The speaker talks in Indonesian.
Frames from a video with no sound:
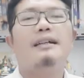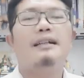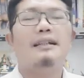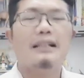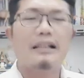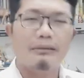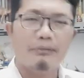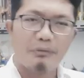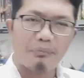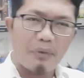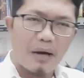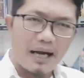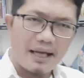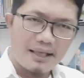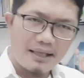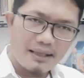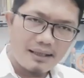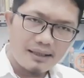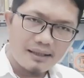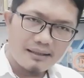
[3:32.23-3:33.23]
lebih
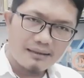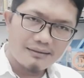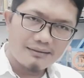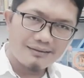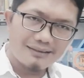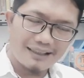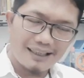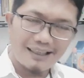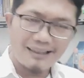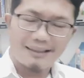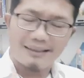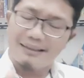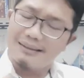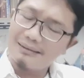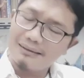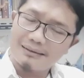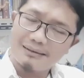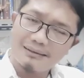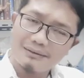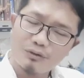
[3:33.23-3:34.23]
baik ya
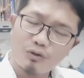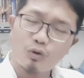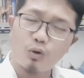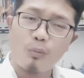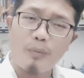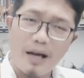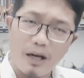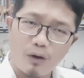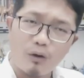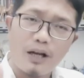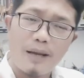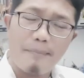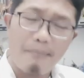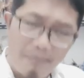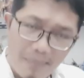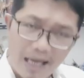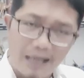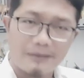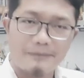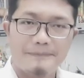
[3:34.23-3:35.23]
tumago
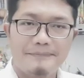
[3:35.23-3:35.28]
nama